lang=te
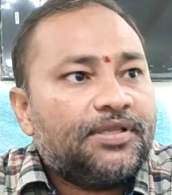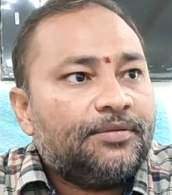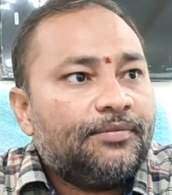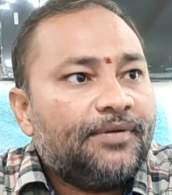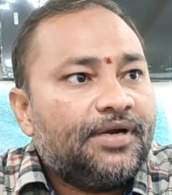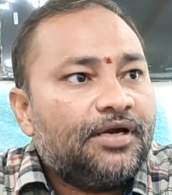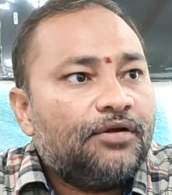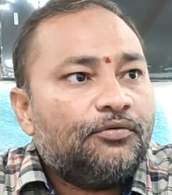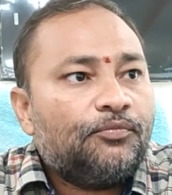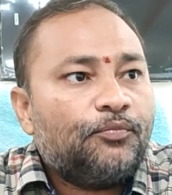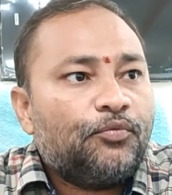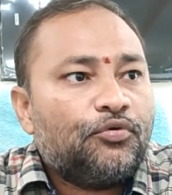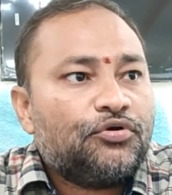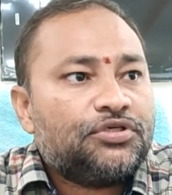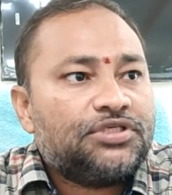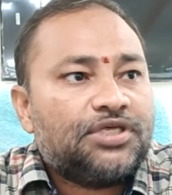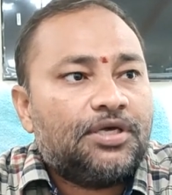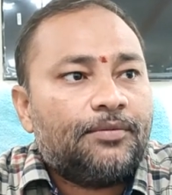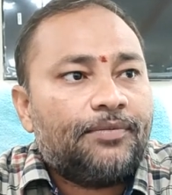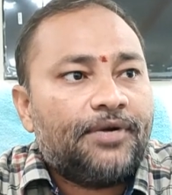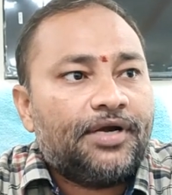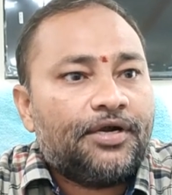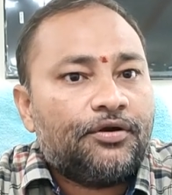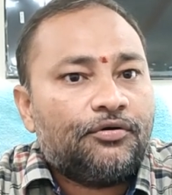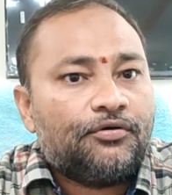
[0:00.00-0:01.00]
పది బెడ్లు
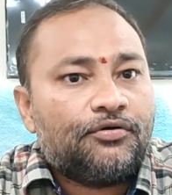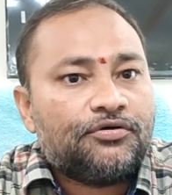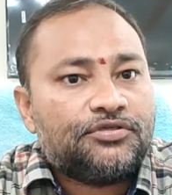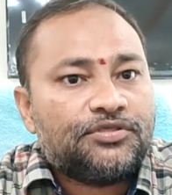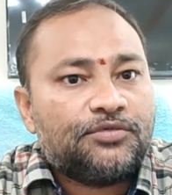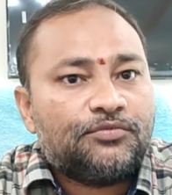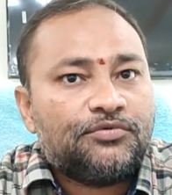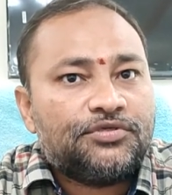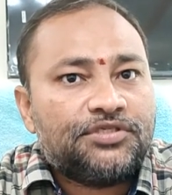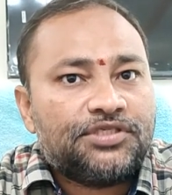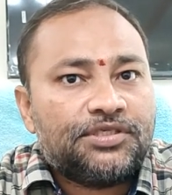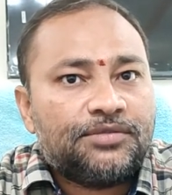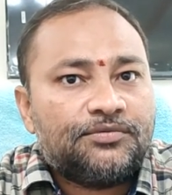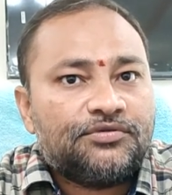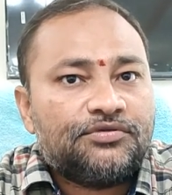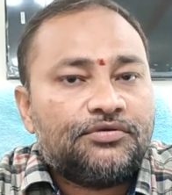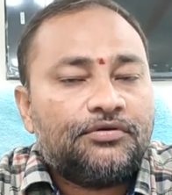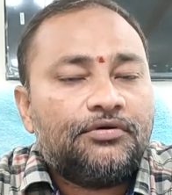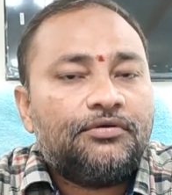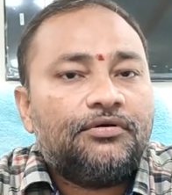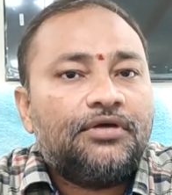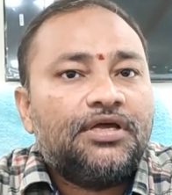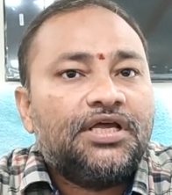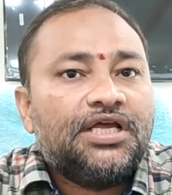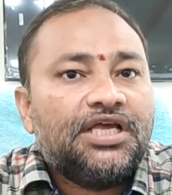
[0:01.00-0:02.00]
పోస్ట్ ఆపరేటివ్ కోసం
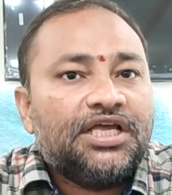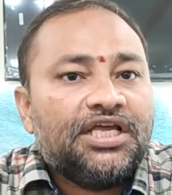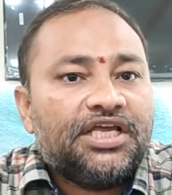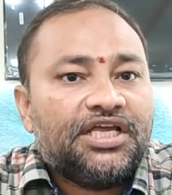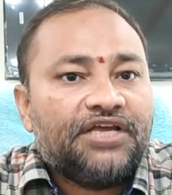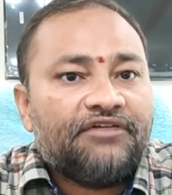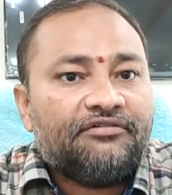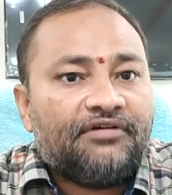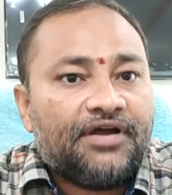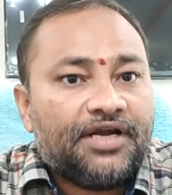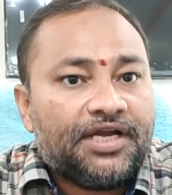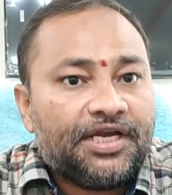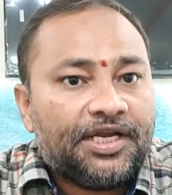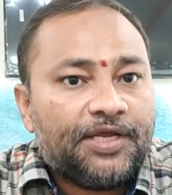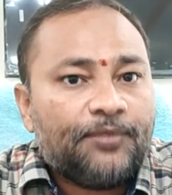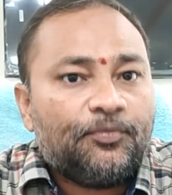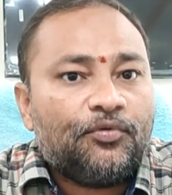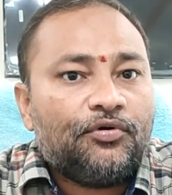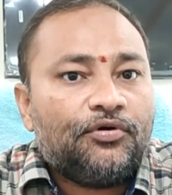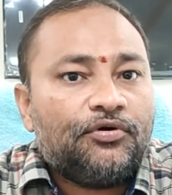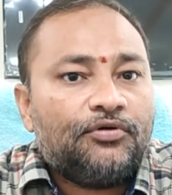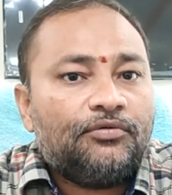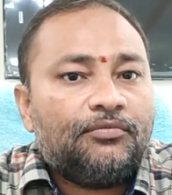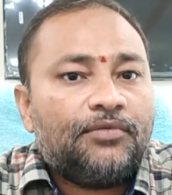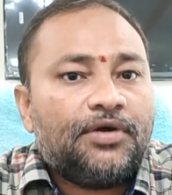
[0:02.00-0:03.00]
ఉంచినాం సో
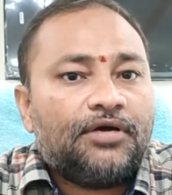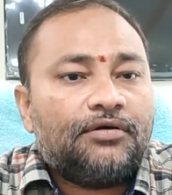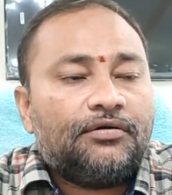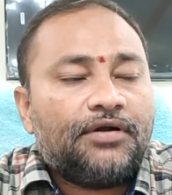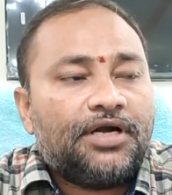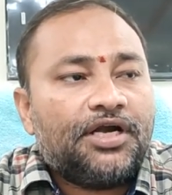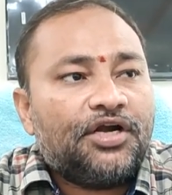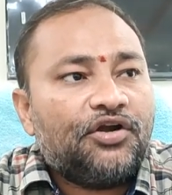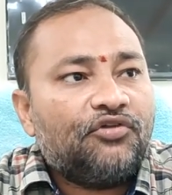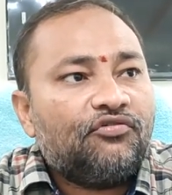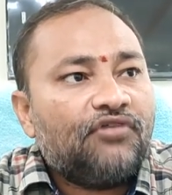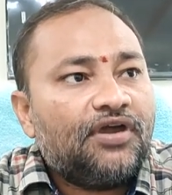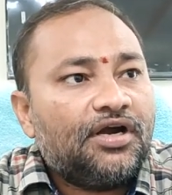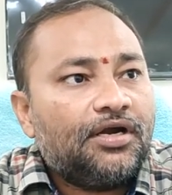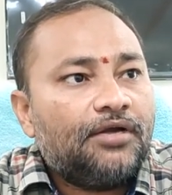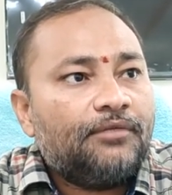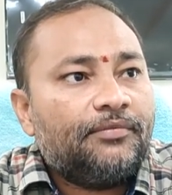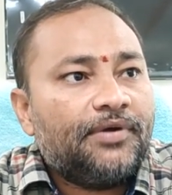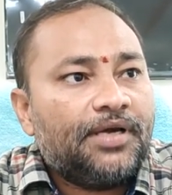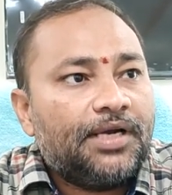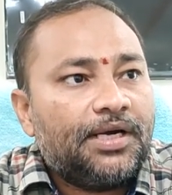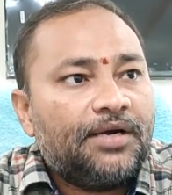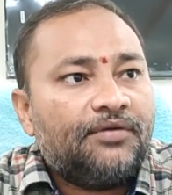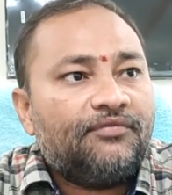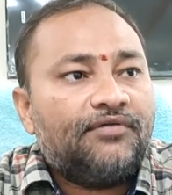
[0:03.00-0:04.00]
ఇవన్నీ పోను మాకు రెండు
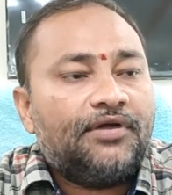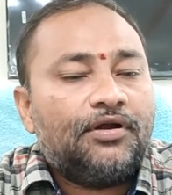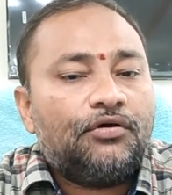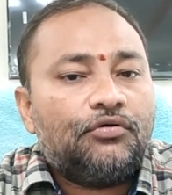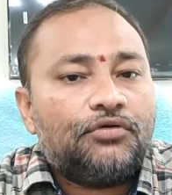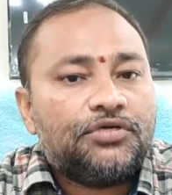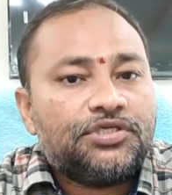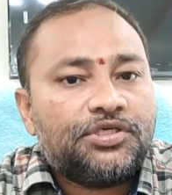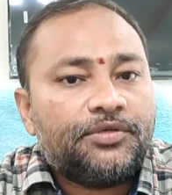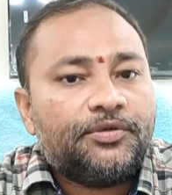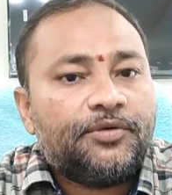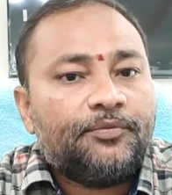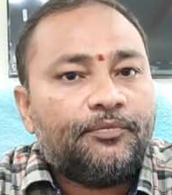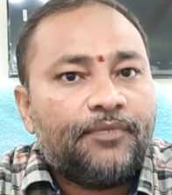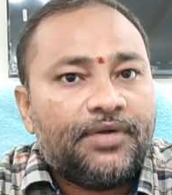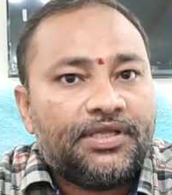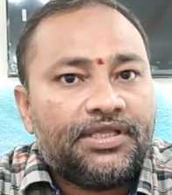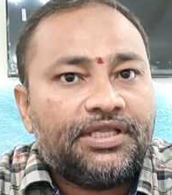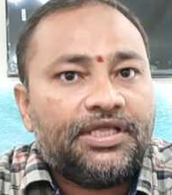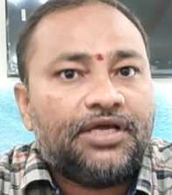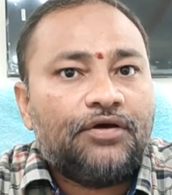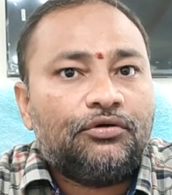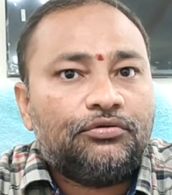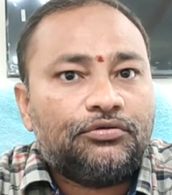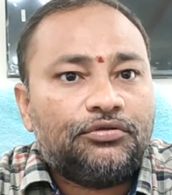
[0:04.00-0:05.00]
వార్డులు మిగిలిన వల్ల కొంచెం
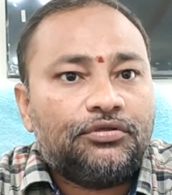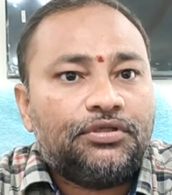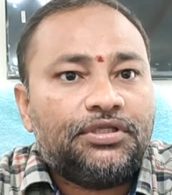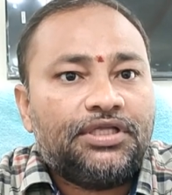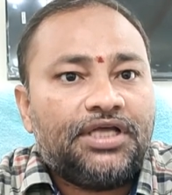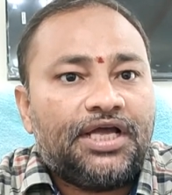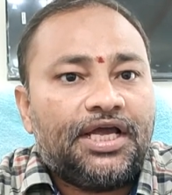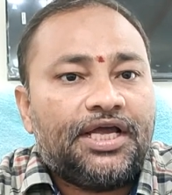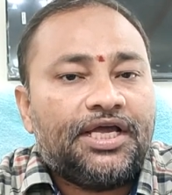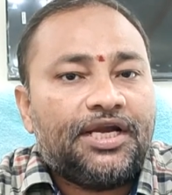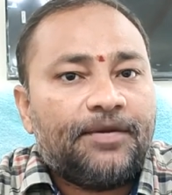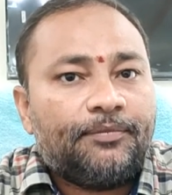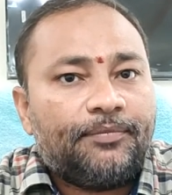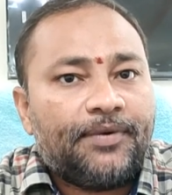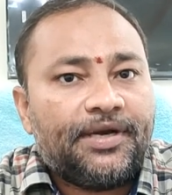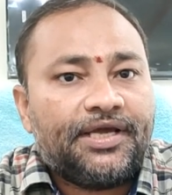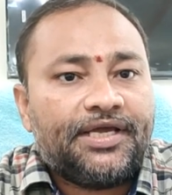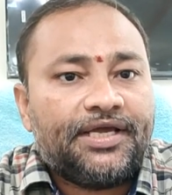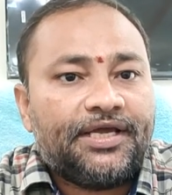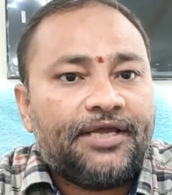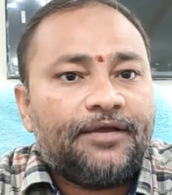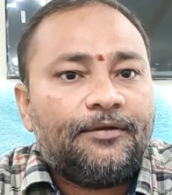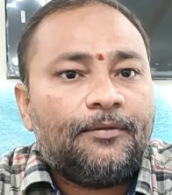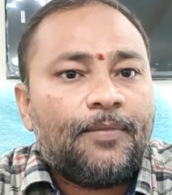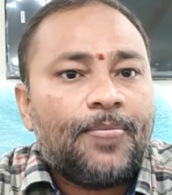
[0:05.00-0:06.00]
ఇబ్బంది అవుతుంది
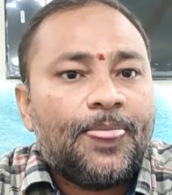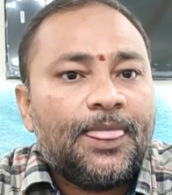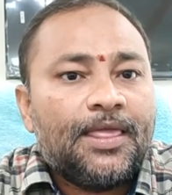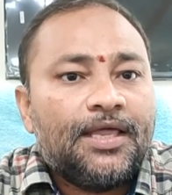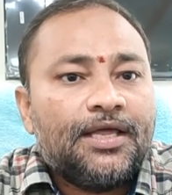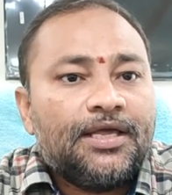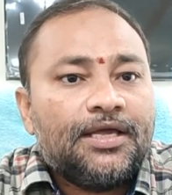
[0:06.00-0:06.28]
అయినప్పటికీ